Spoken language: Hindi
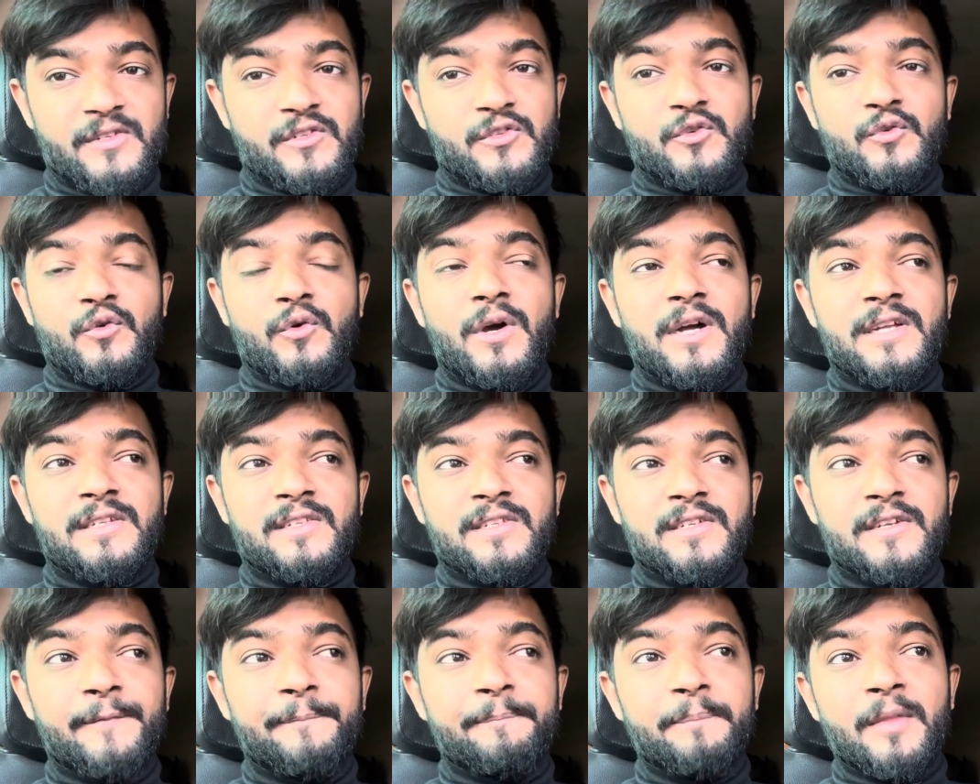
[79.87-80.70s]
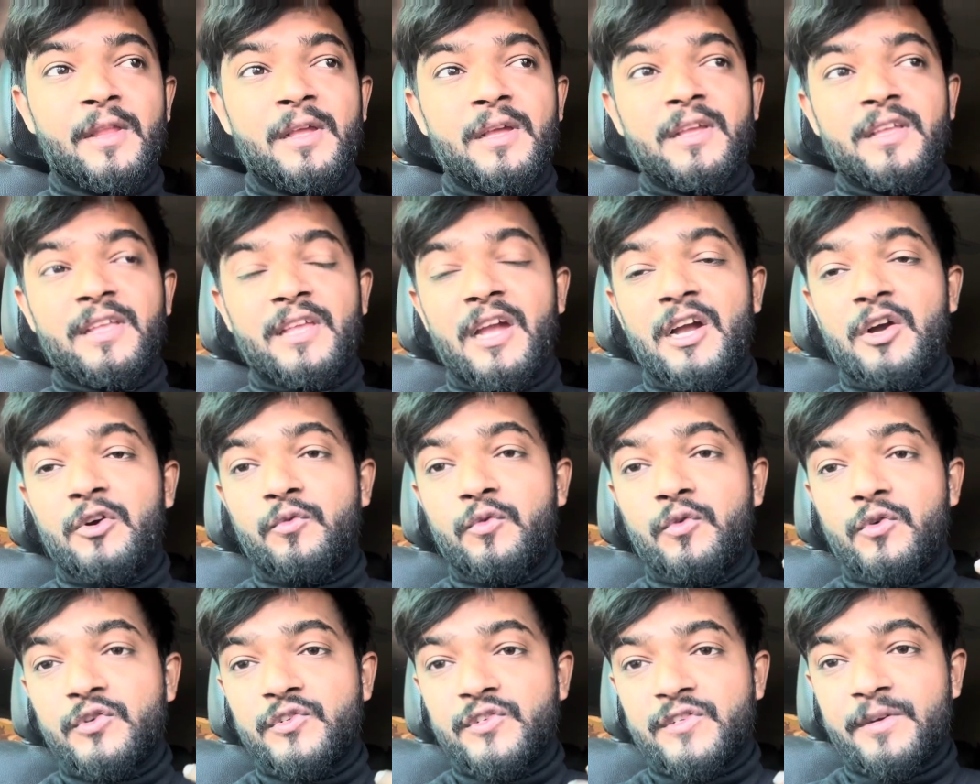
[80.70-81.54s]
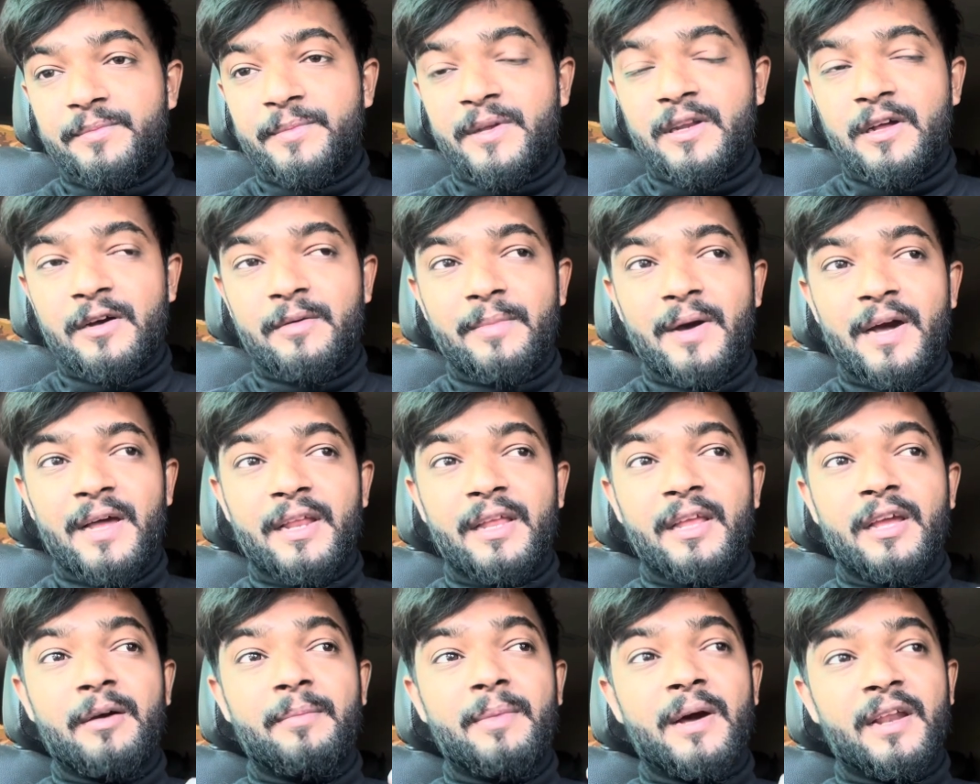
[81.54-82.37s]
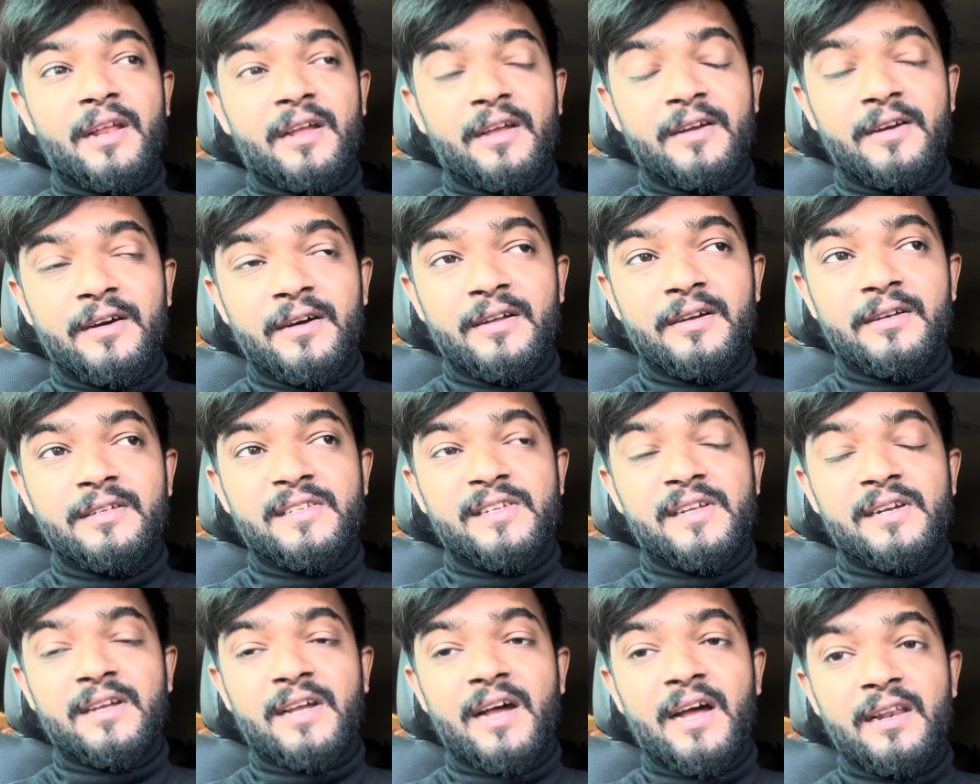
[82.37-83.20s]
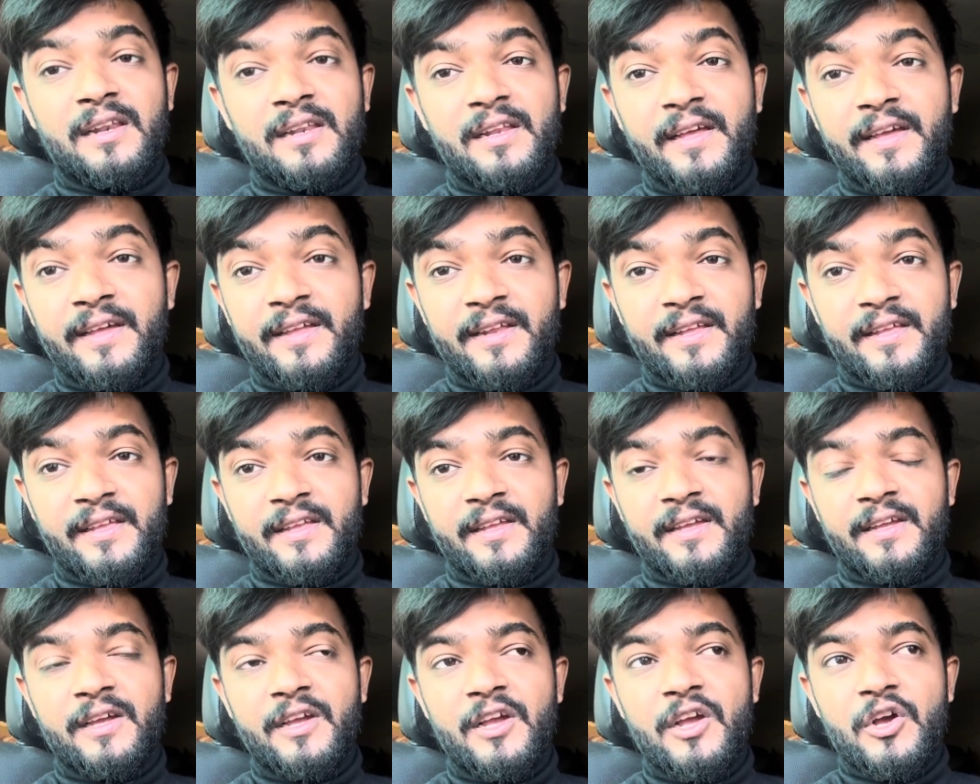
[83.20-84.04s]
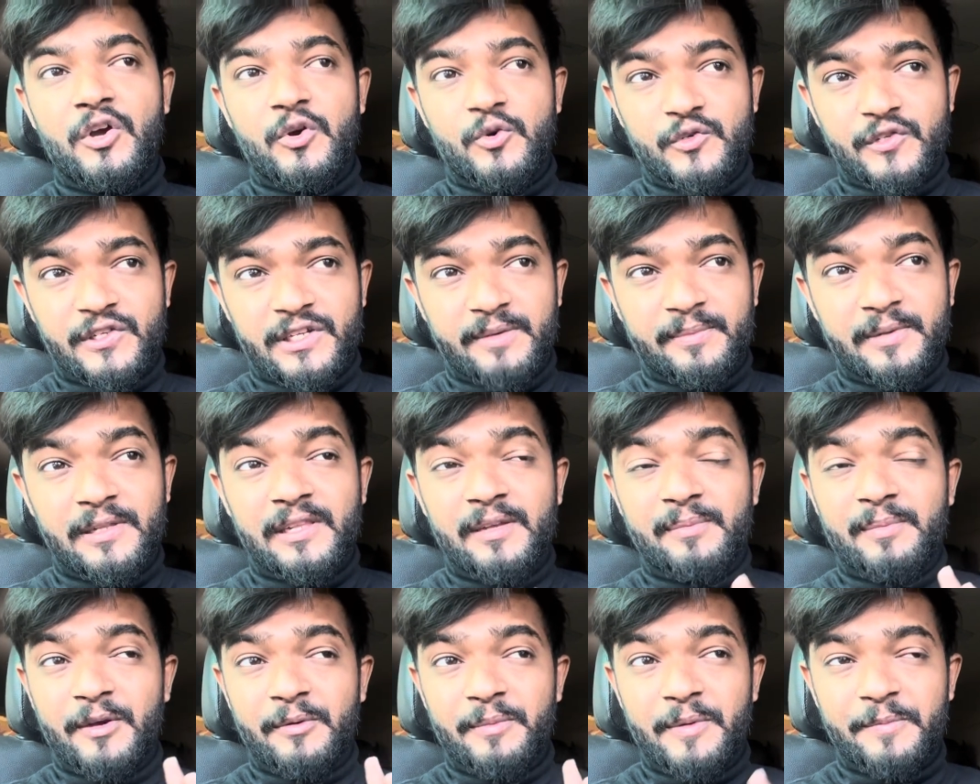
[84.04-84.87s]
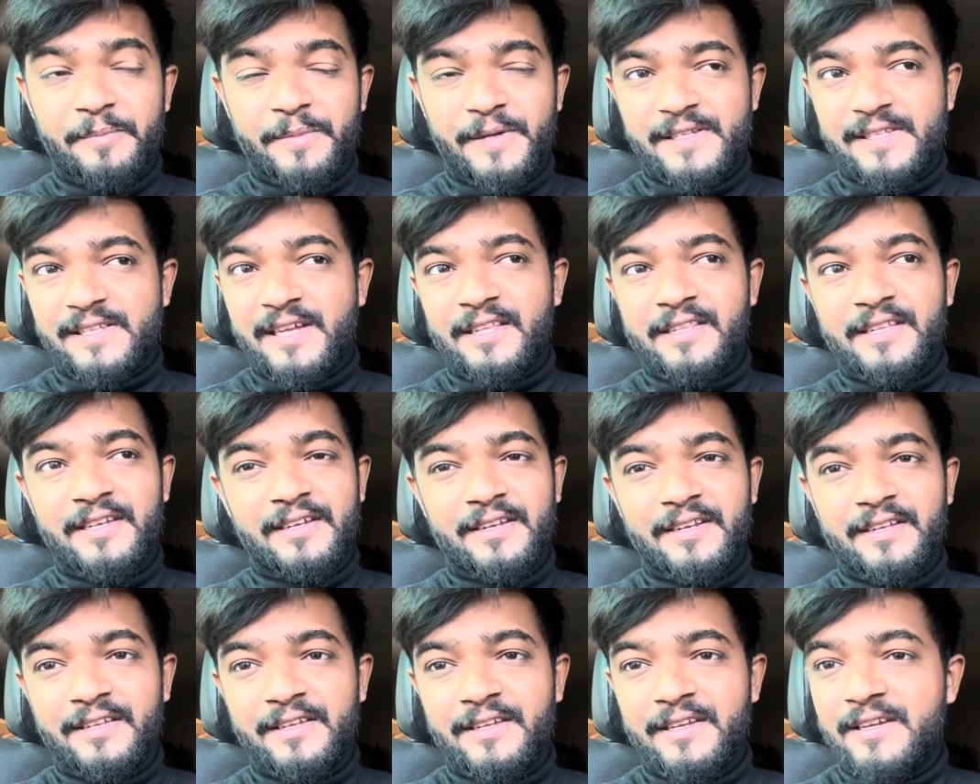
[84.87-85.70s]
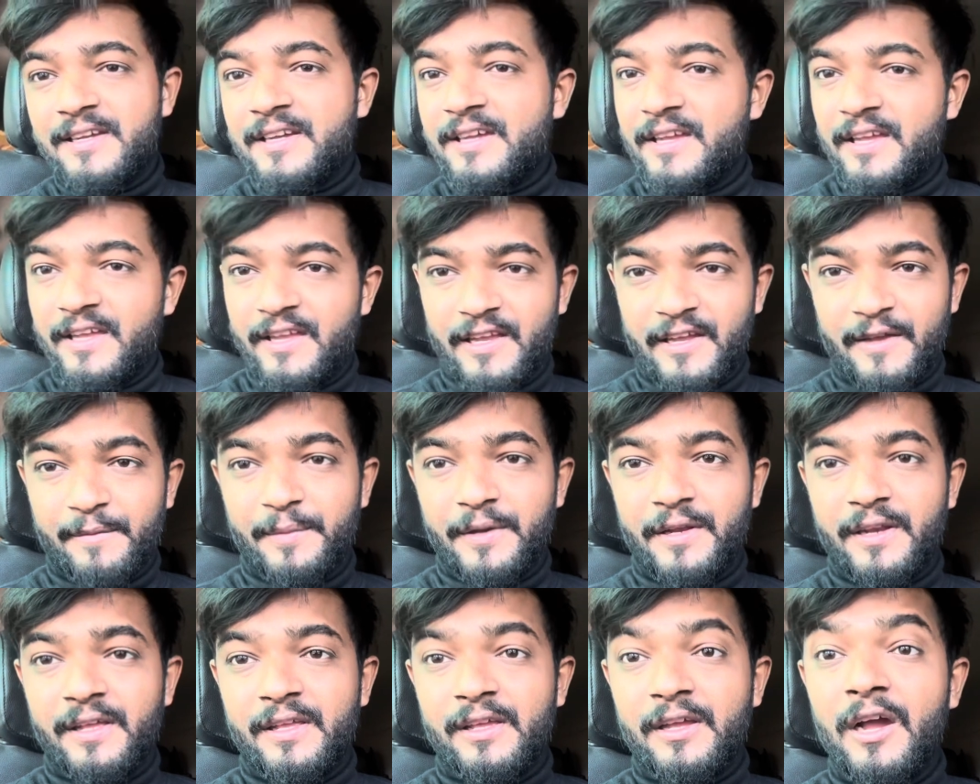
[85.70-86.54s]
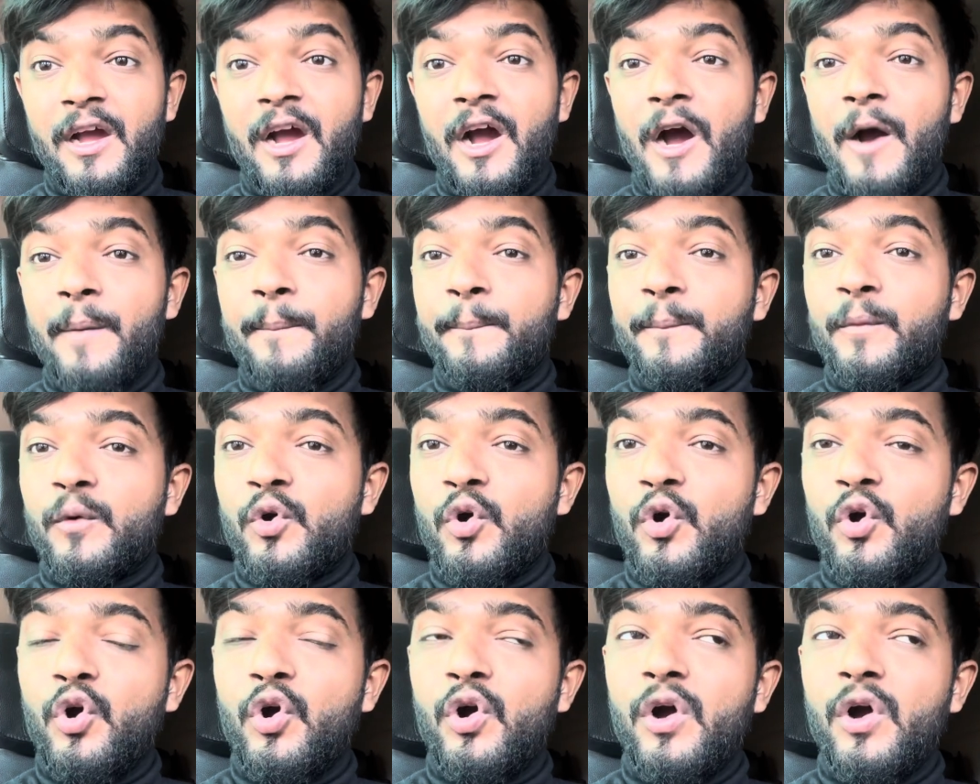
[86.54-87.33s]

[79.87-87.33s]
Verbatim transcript: नो आंसर क्या वो ज़मीन हमारी हमारे घर सरकार ले रही है उसके बदले में हमें पैसा दे रही है एक भी नहीं हमको